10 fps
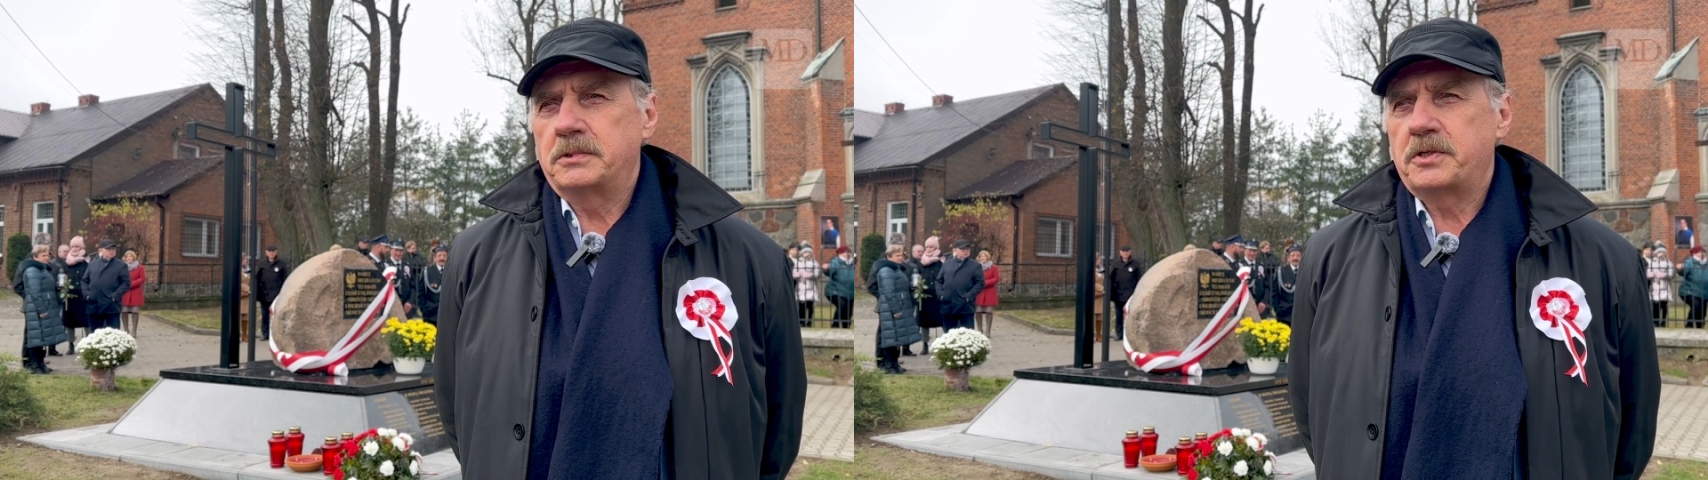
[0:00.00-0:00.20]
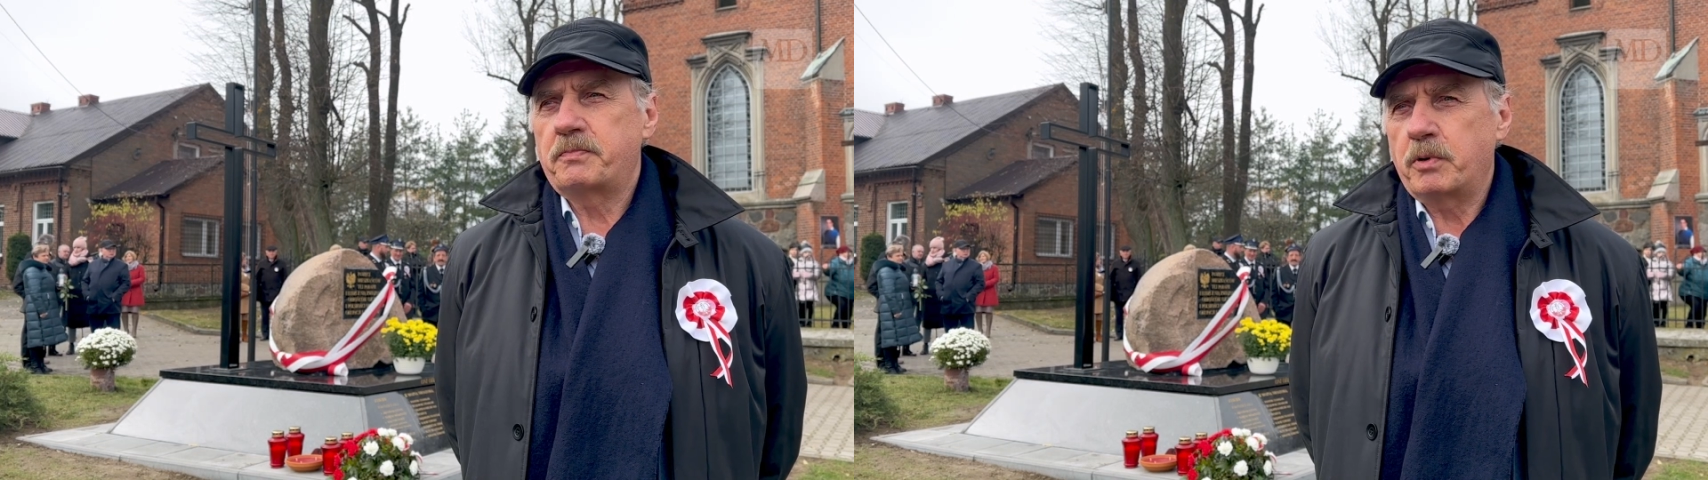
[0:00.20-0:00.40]

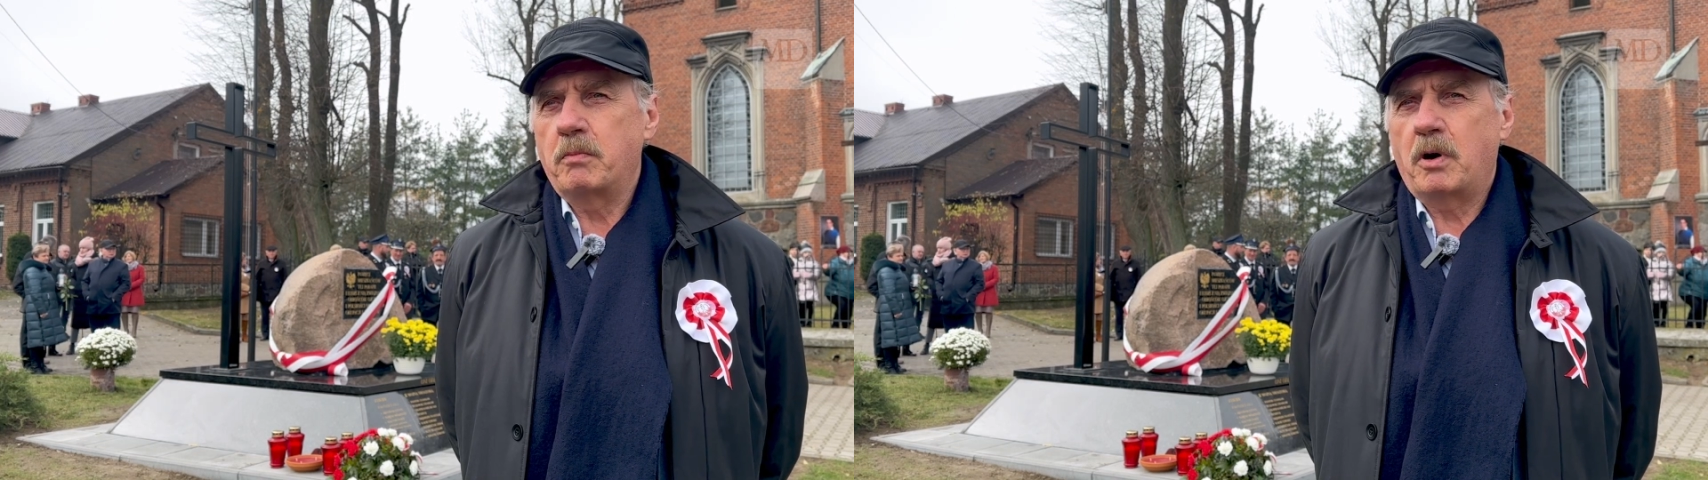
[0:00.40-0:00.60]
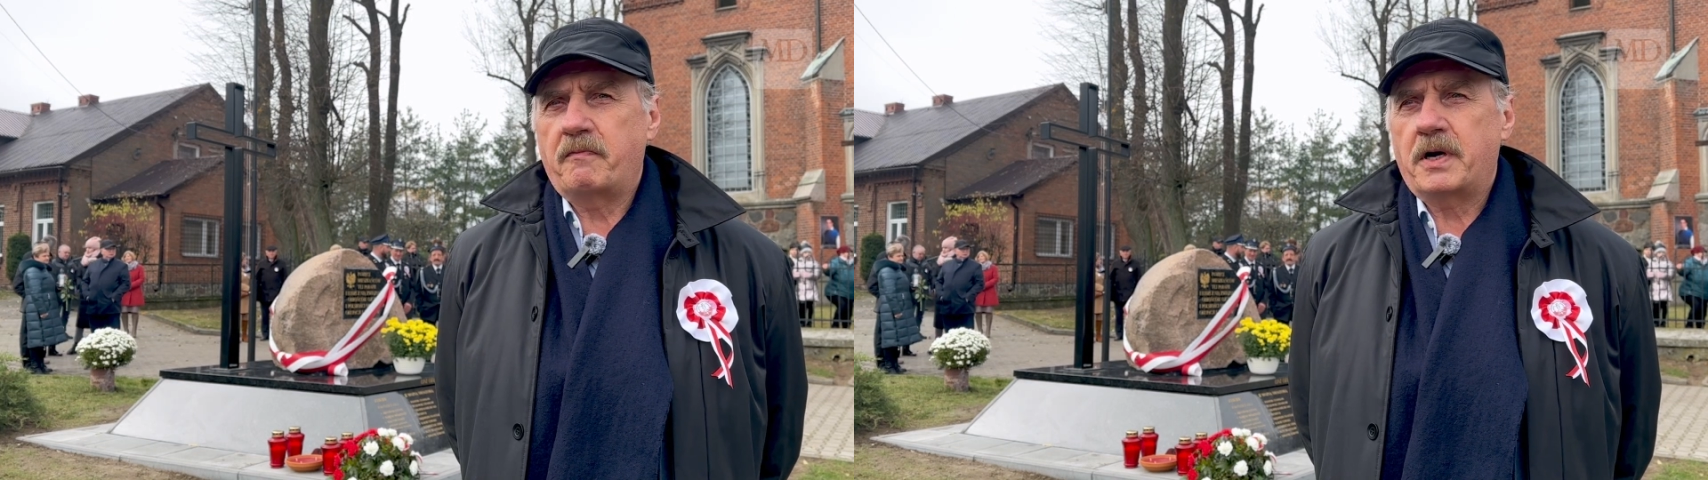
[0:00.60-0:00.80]

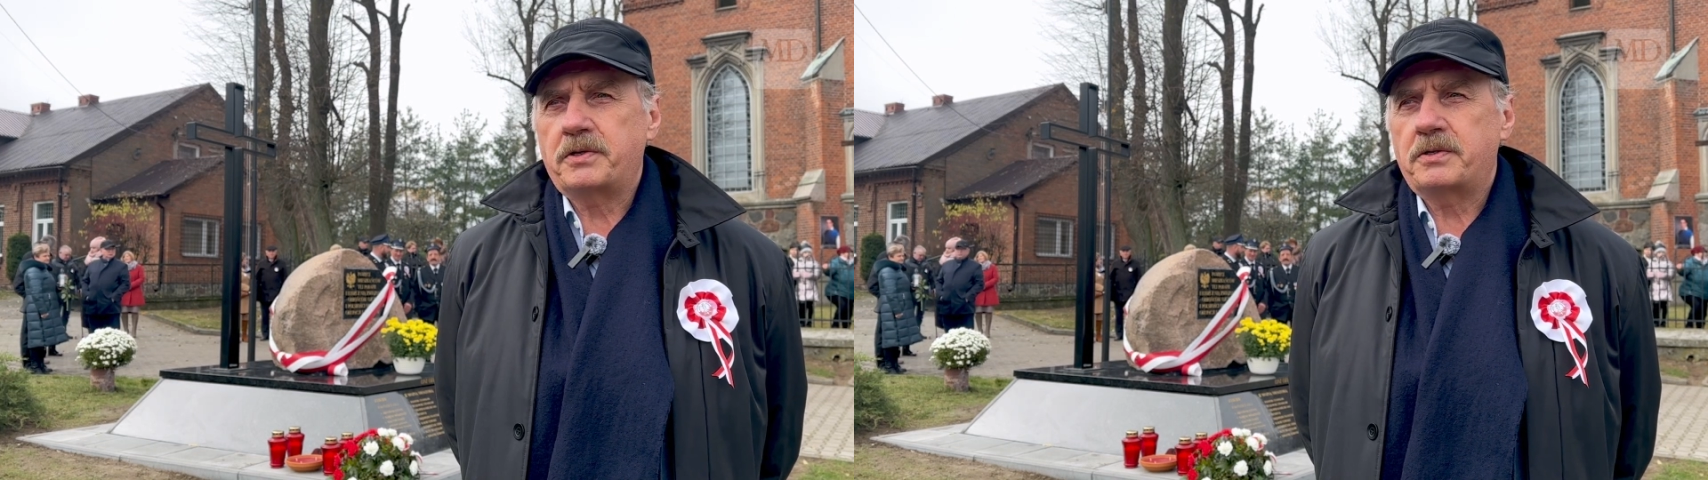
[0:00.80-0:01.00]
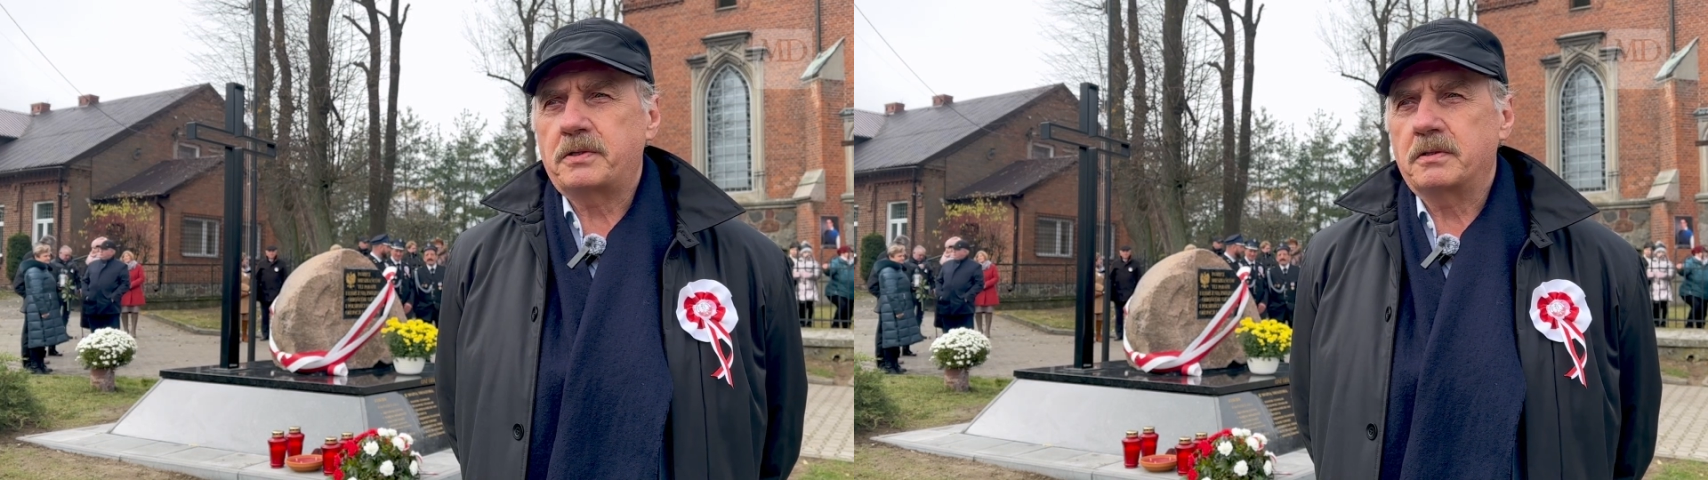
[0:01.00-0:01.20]

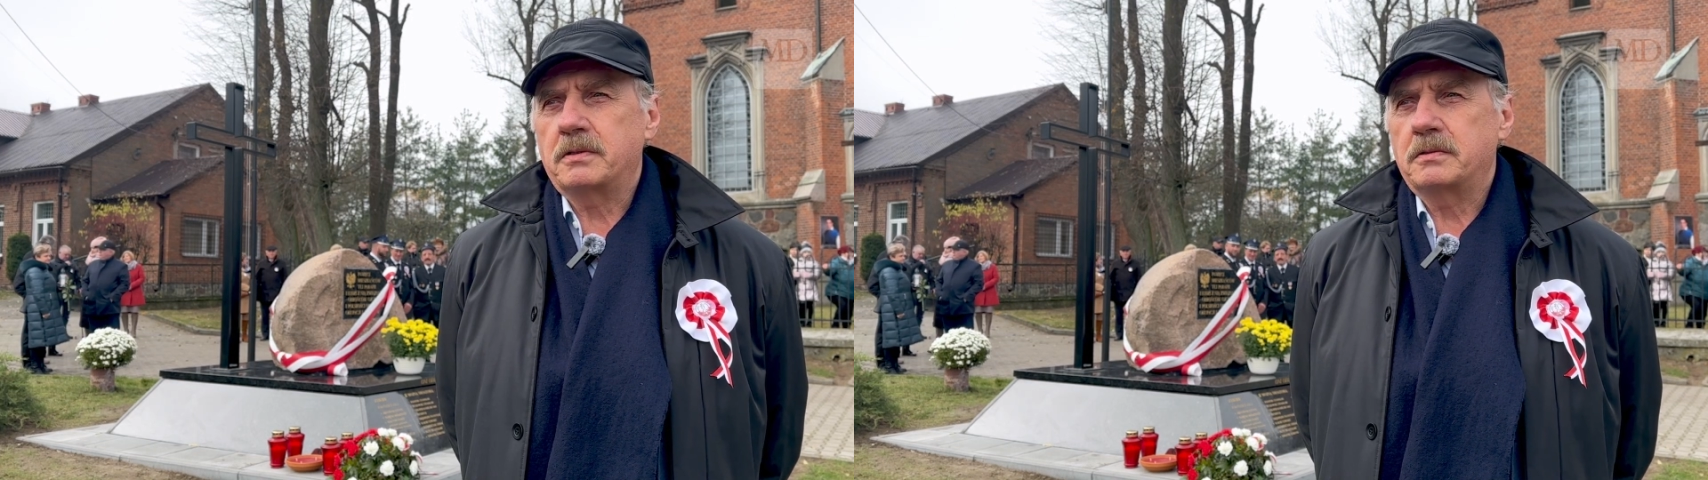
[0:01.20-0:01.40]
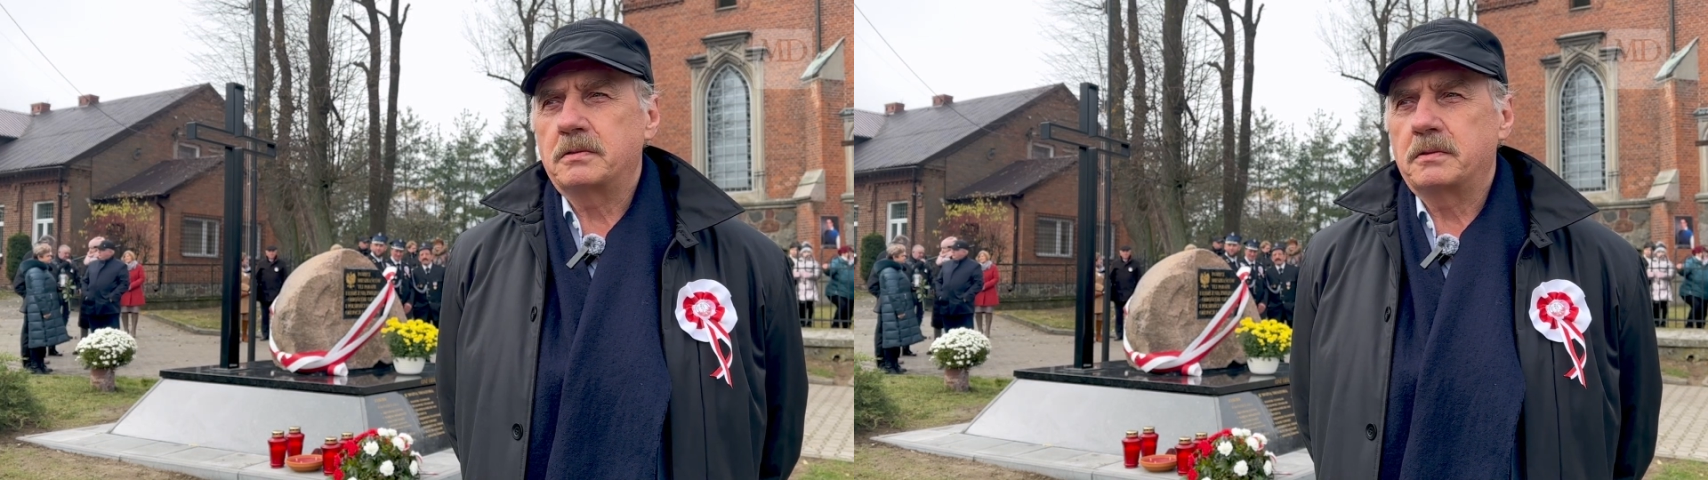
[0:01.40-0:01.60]
spróbować
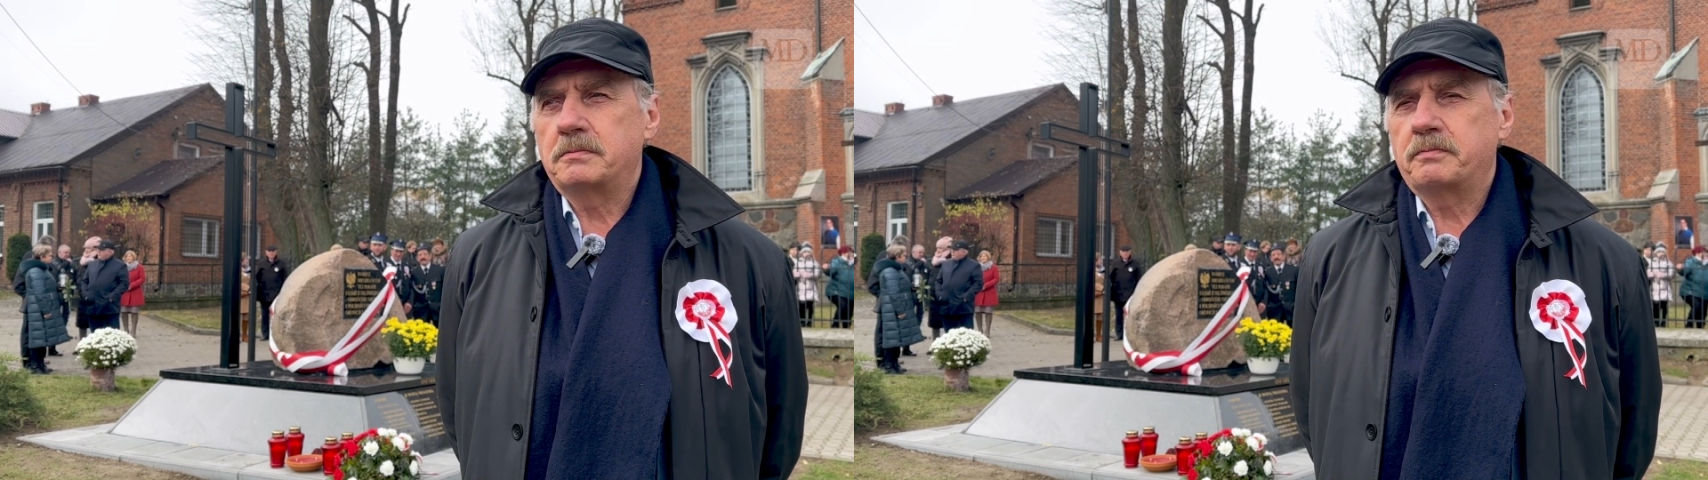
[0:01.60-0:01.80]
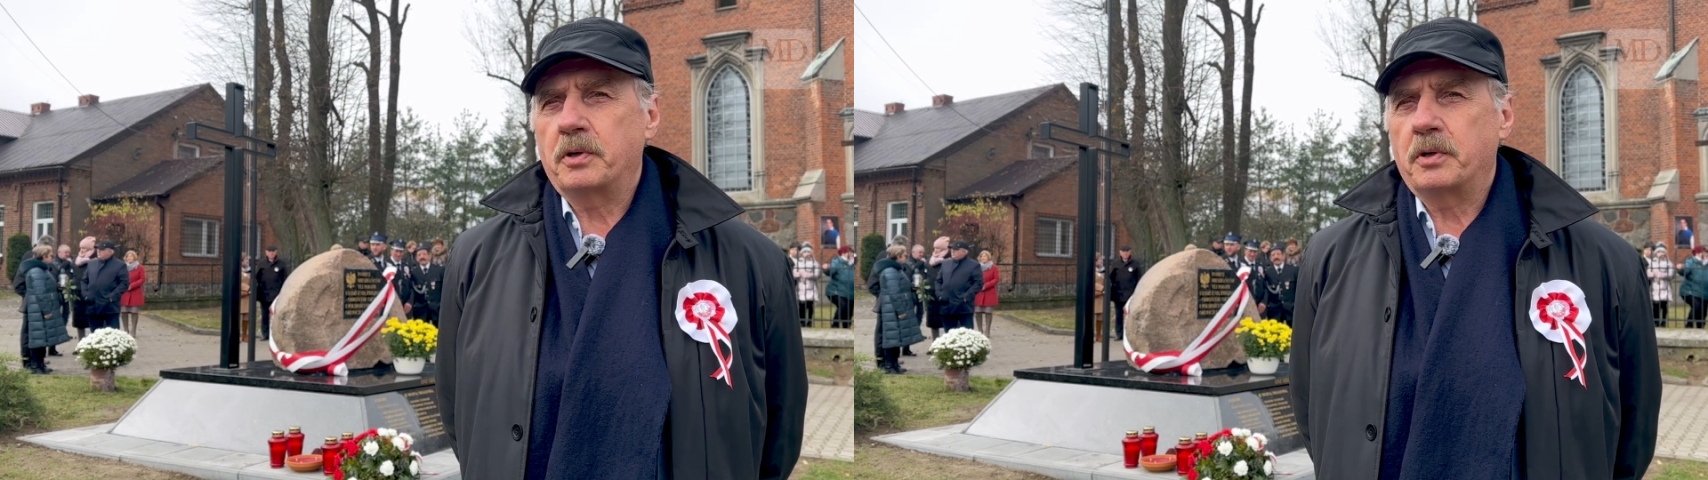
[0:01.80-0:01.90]
y,